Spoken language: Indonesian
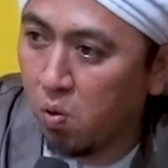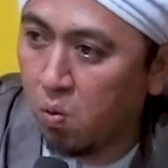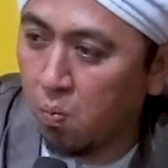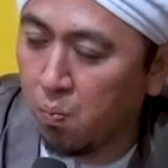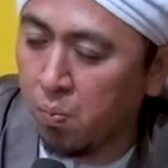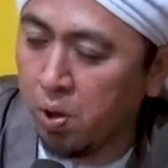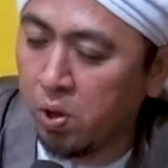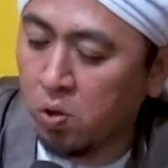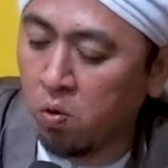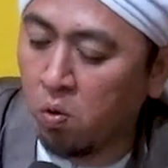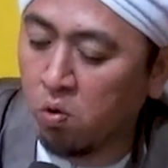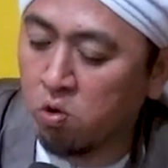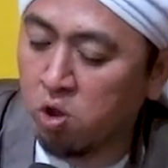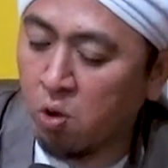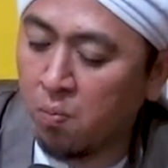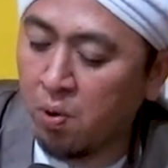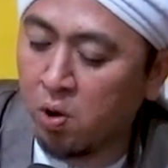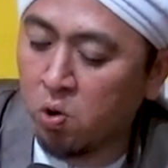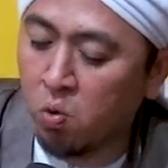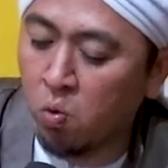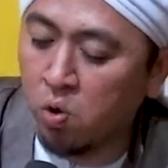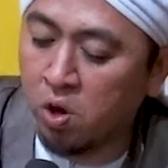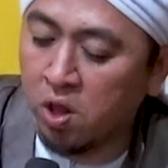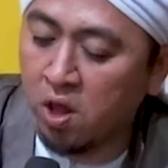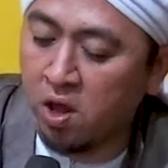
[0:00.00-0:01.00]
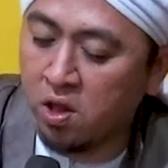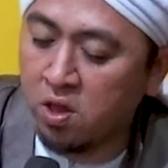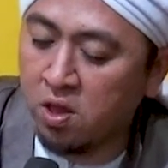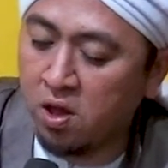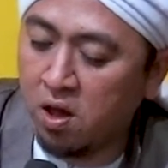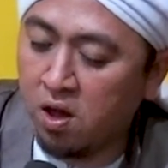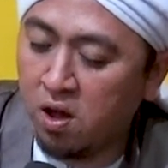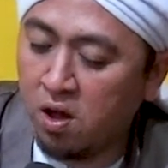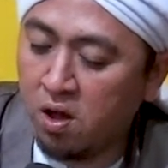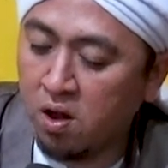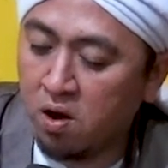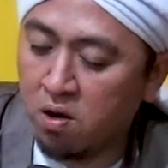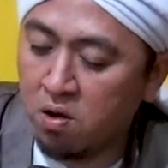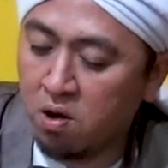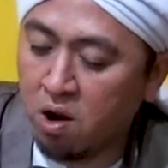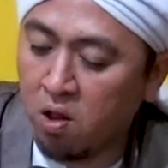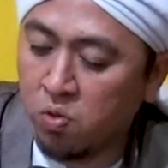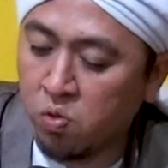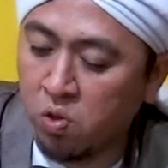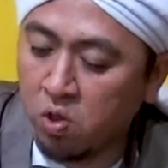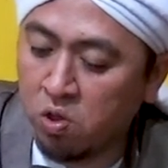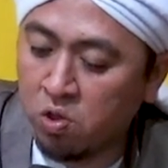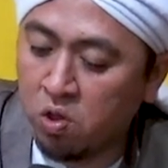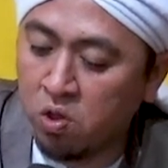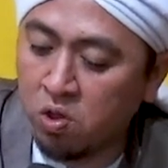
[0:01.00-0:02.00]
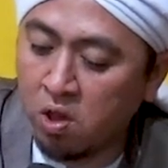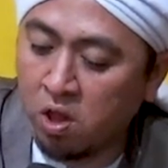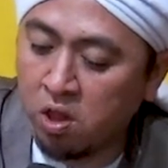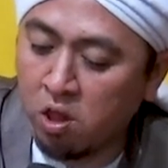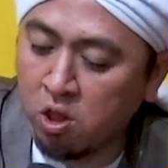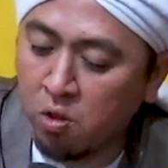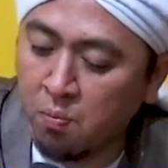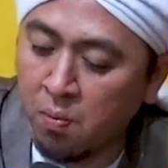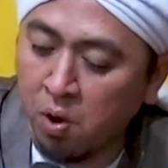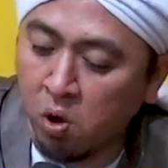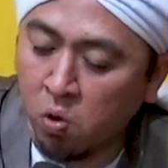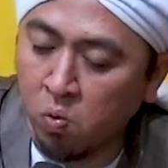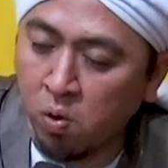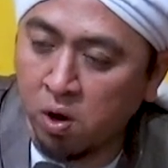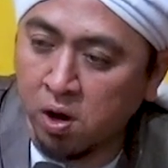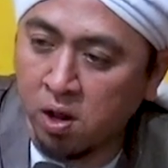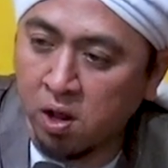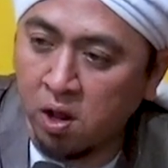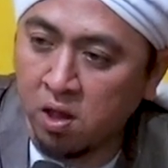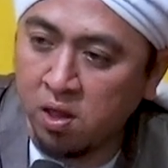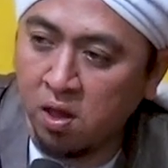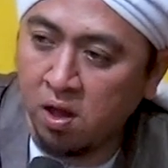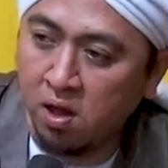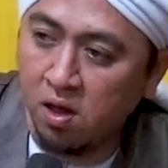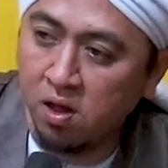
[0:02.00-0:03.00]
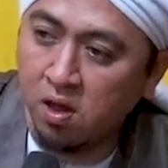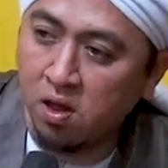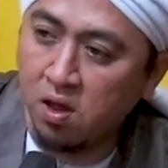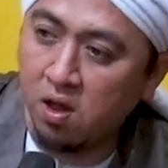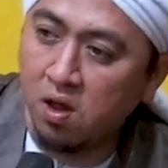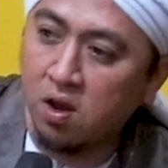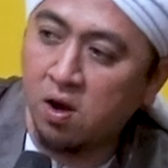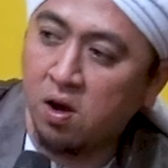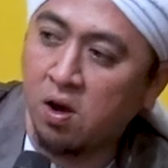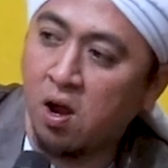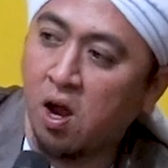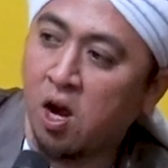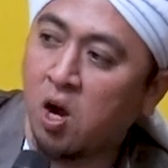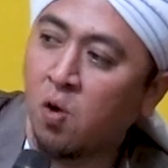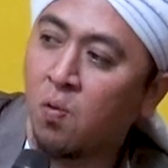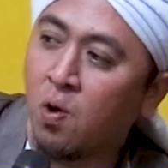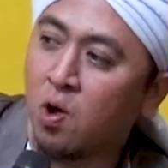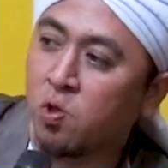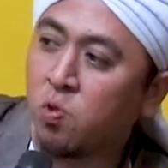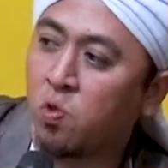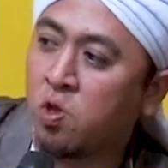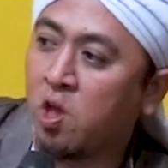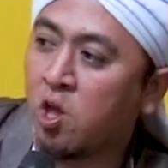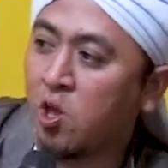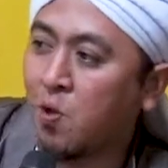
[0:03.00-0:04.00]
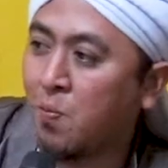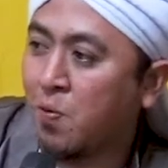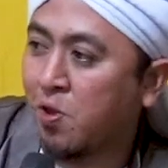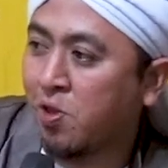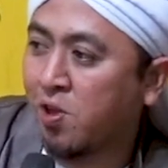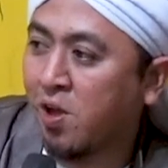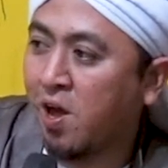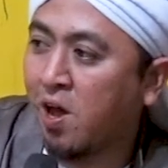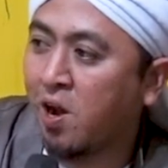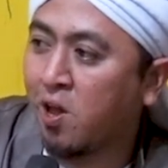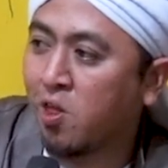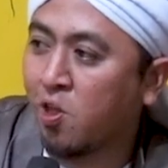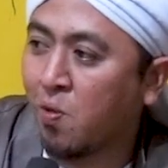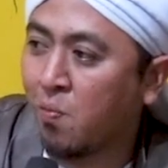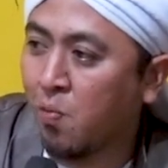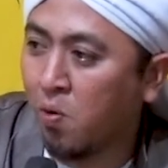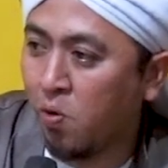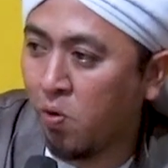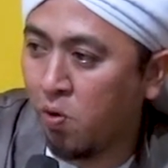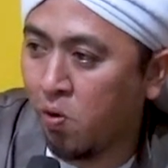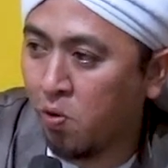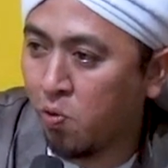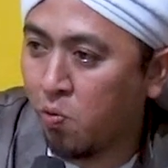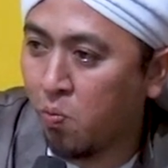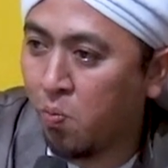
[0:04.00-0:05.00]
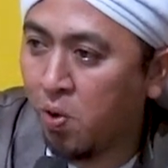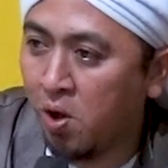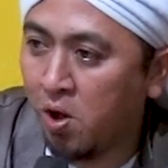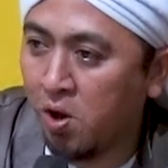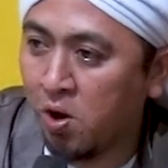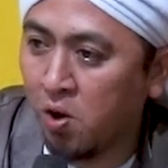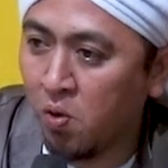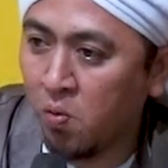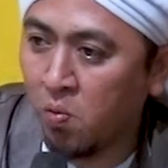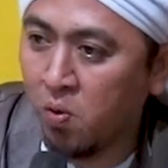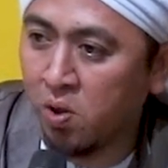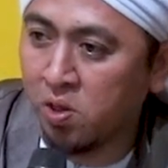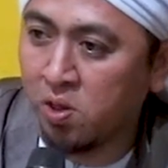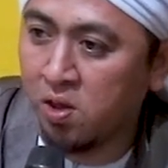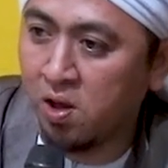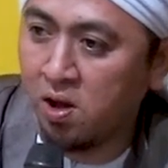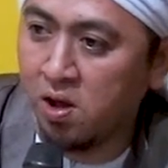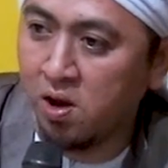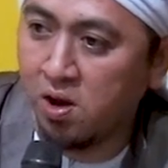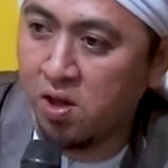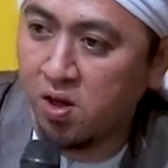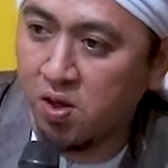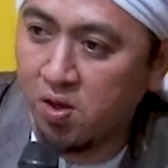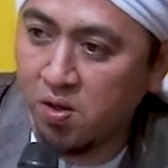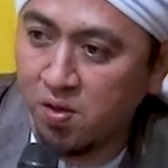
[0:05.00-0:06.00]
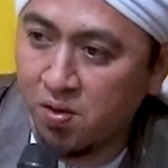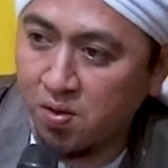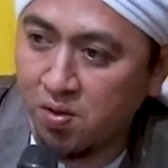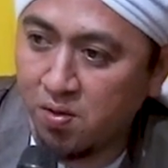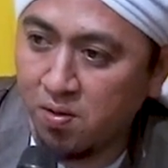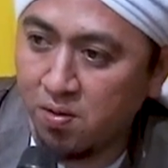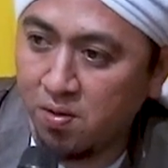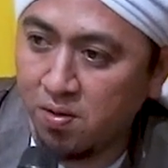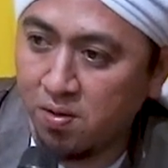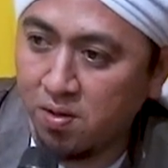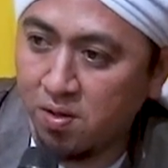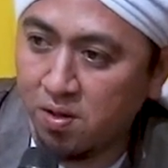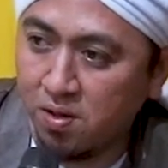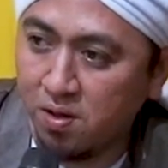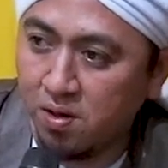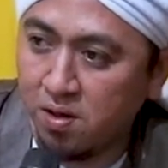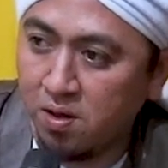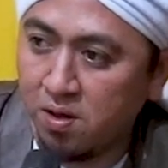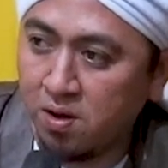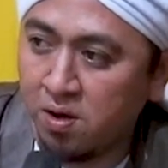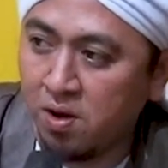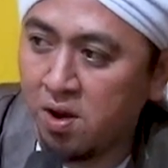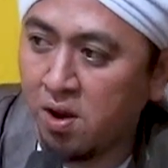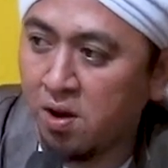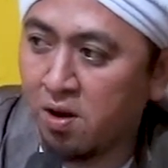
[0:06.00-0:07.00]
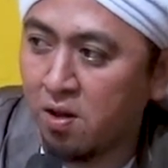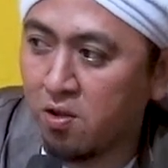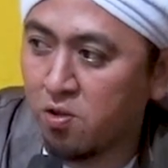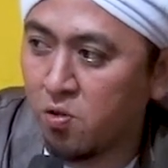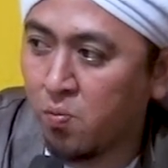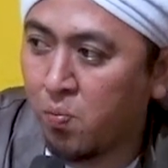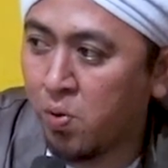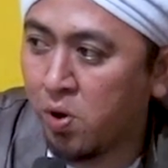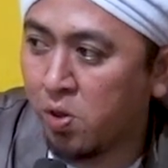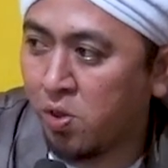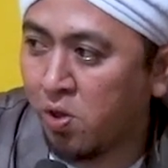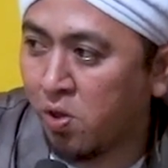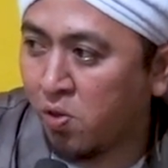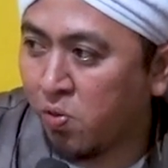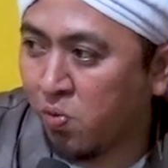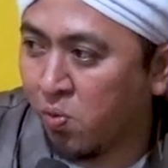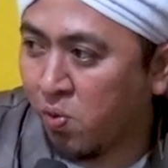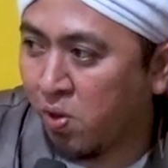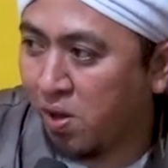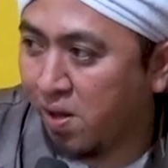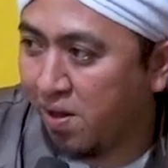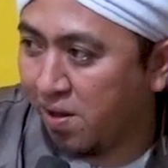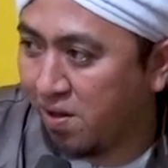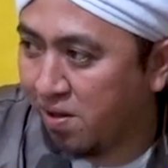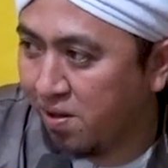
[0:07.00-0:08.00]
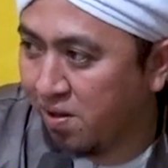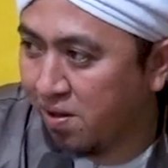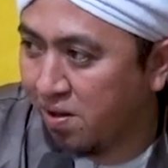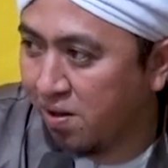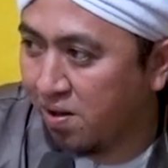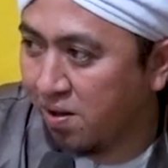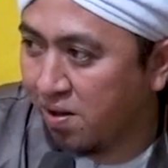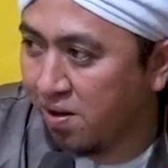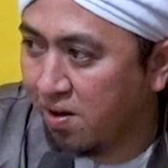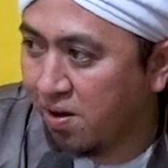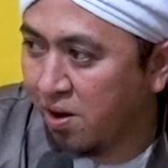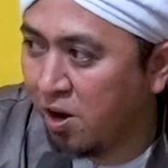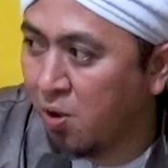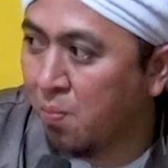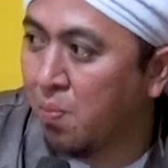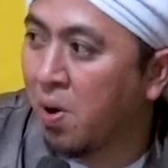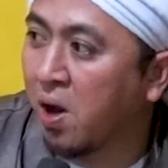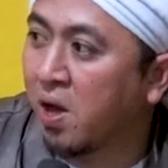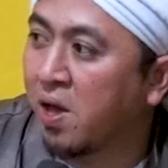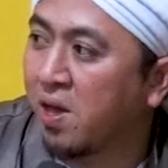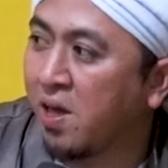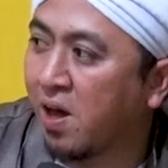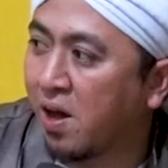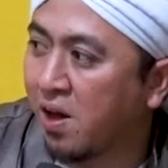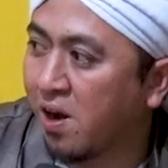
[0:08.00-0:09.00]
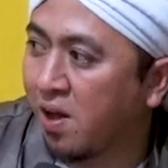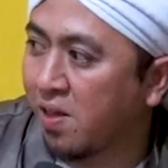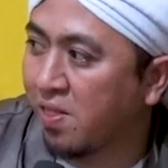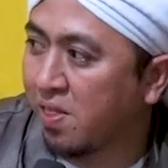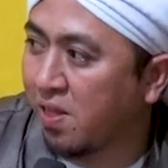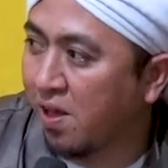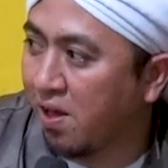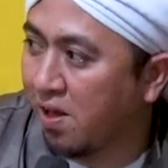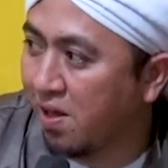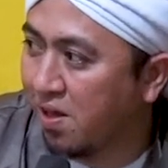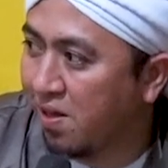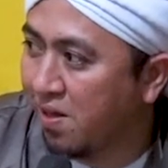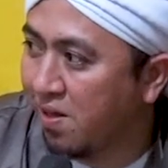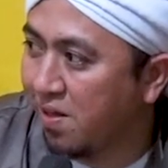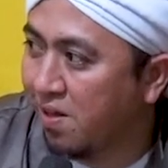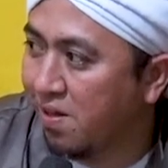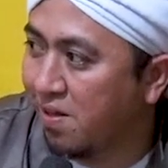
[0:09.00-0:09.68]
Bingung sama dunianya, nanti sisanya sama keluarganya, tidak ada waktunya sama sekali sama Allah Subhanahu wa taala. Tidak ada seperti itu ya. Dibagi yang rata.